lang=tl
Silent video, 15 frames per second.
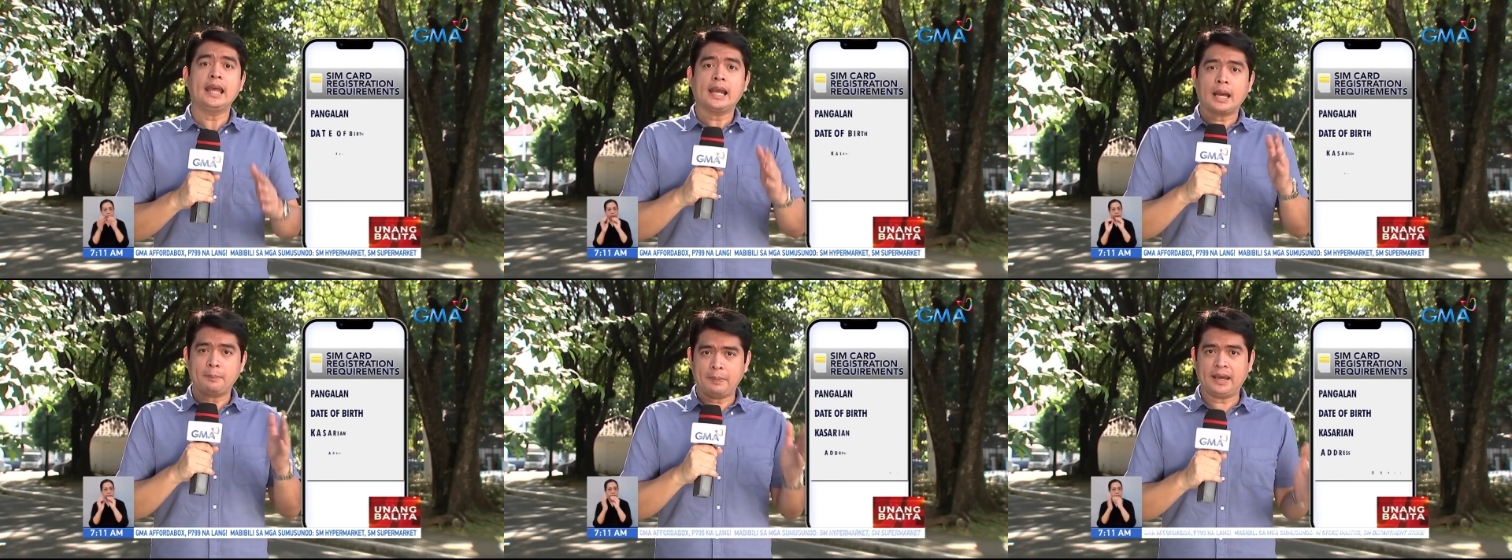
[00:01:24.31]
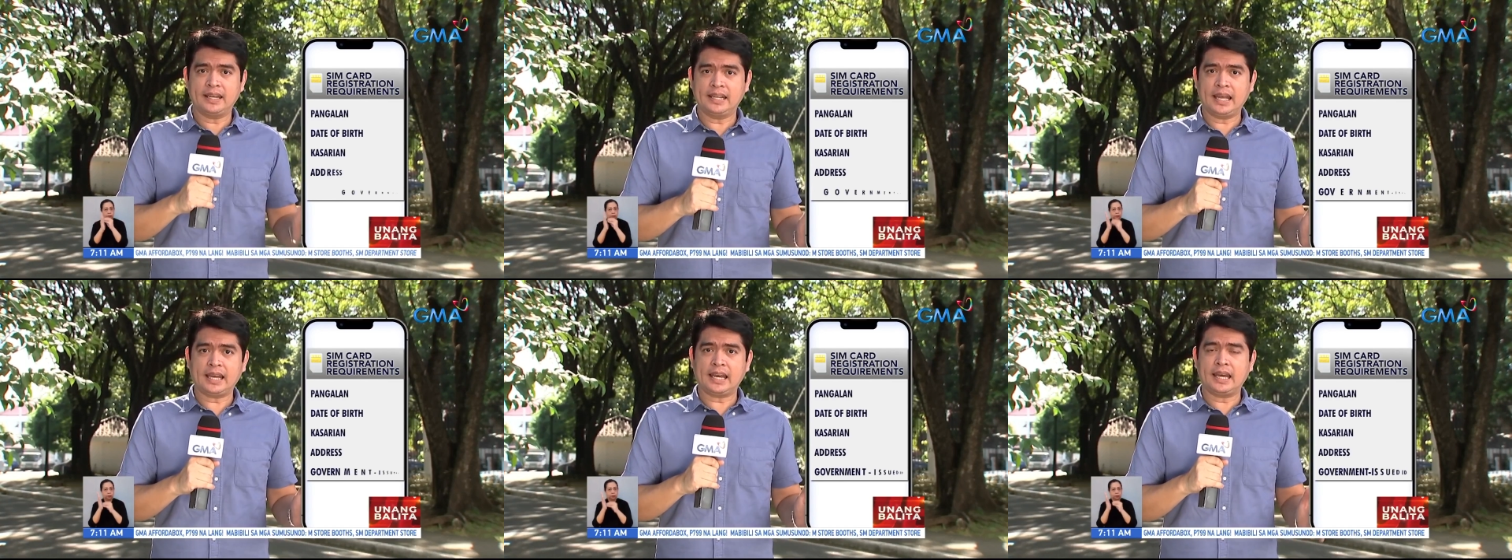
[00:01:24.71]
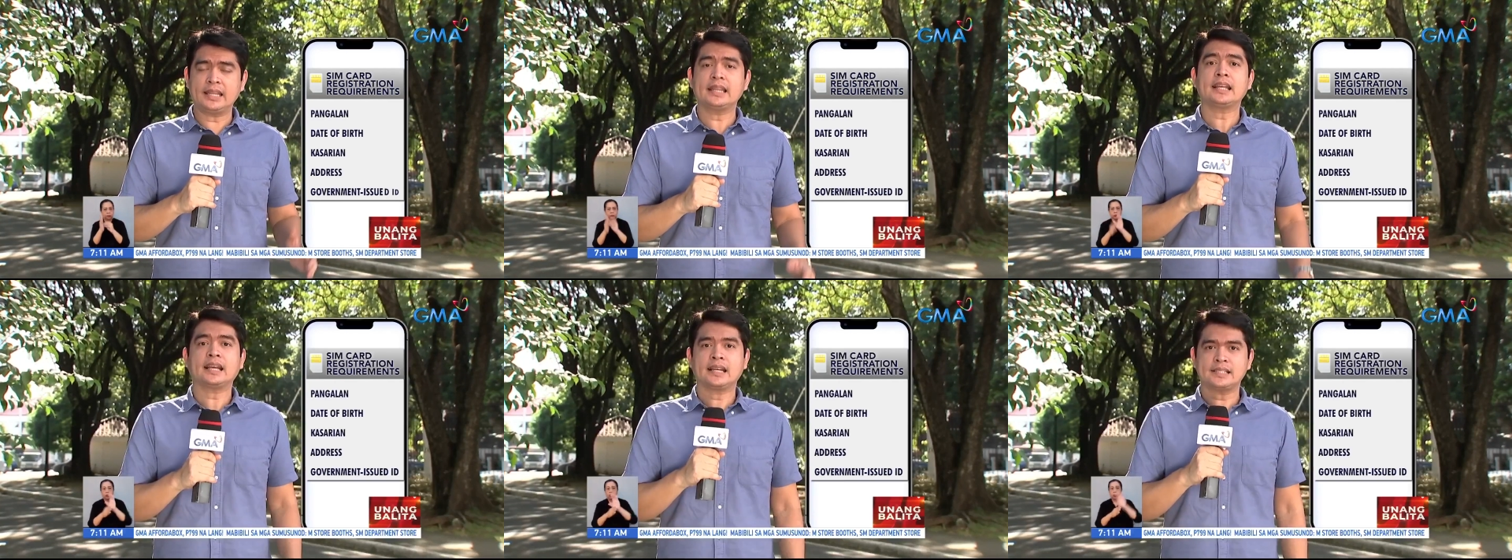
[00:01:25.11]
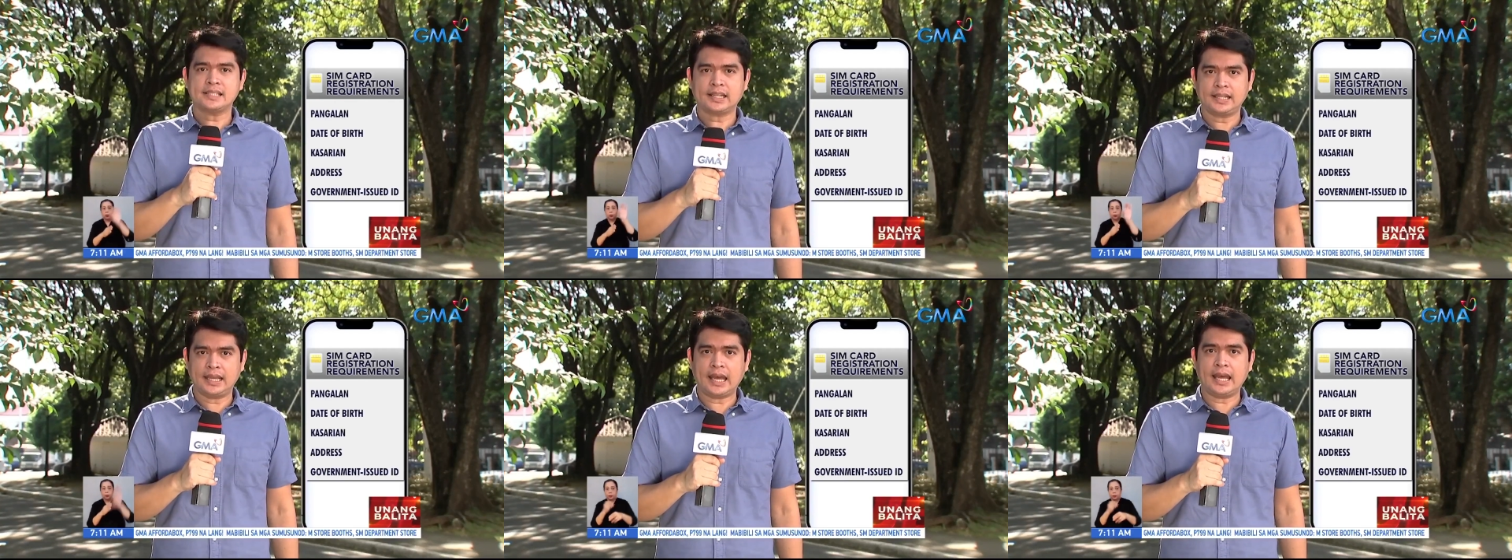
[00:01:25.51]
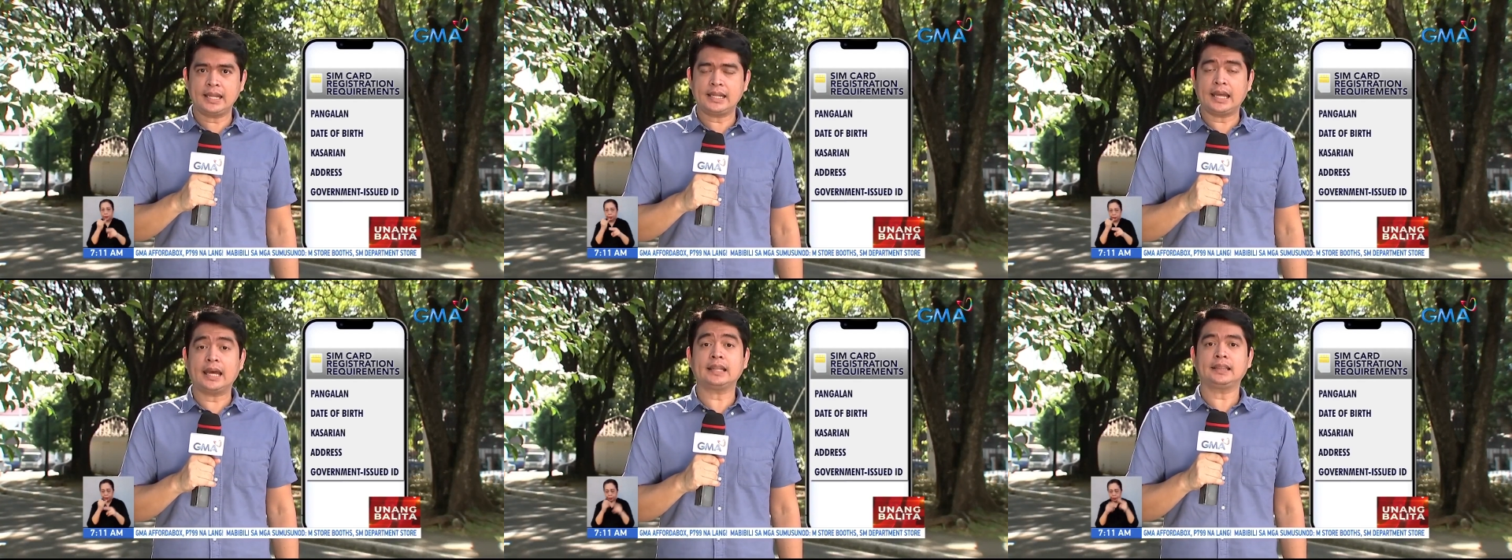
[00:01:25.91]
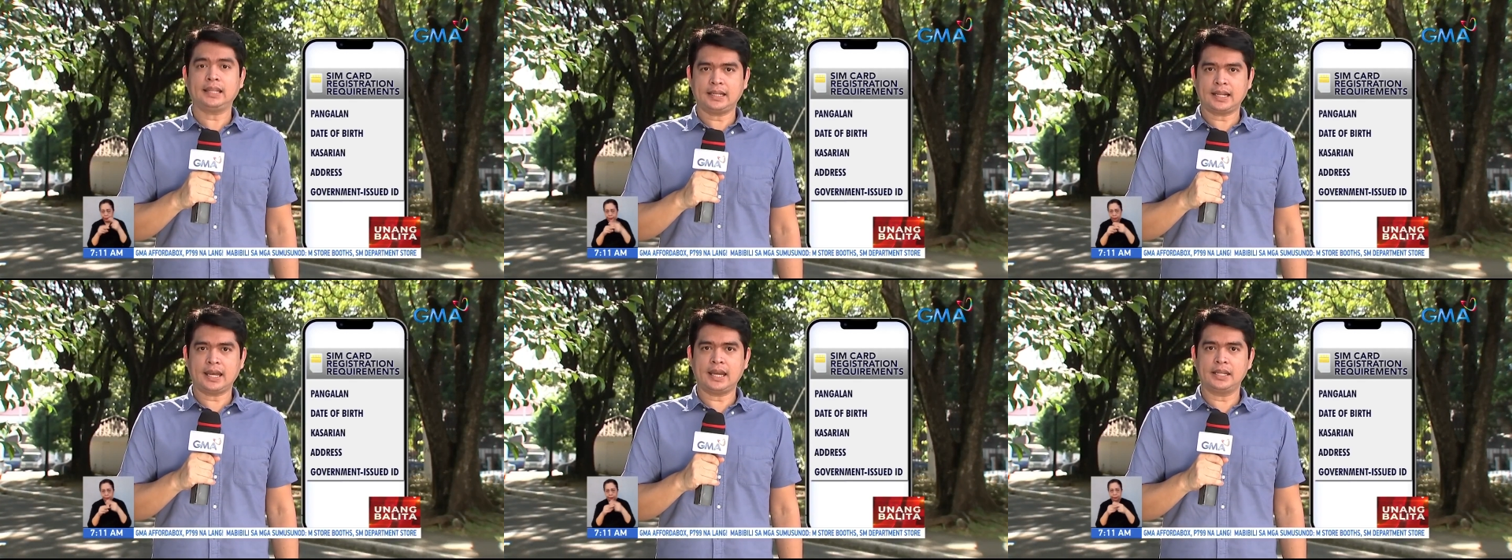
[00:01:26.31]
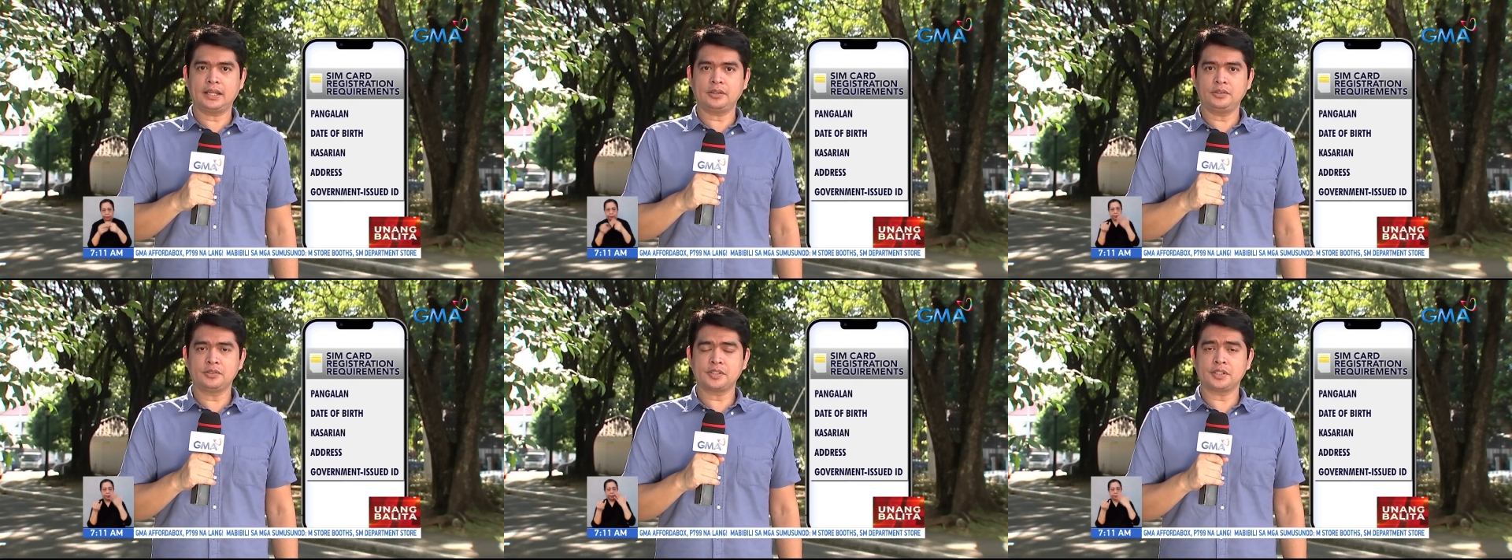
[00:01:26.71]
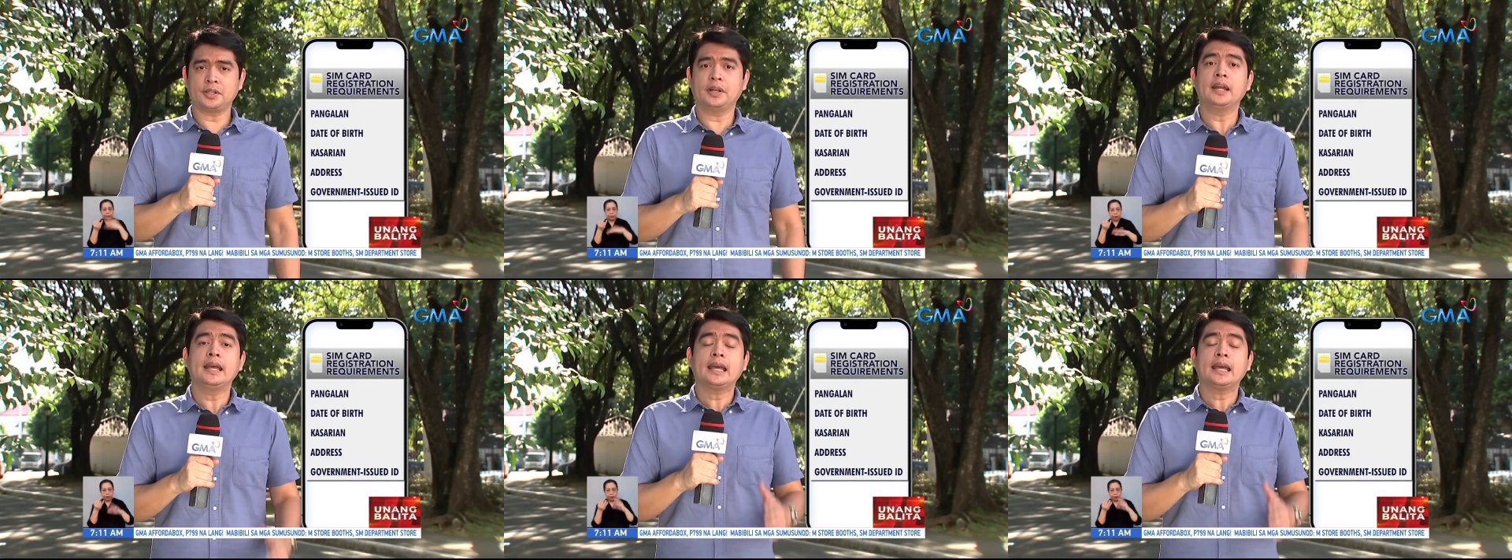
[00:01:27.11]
kapanganakan, kasarian at tirahan ng user.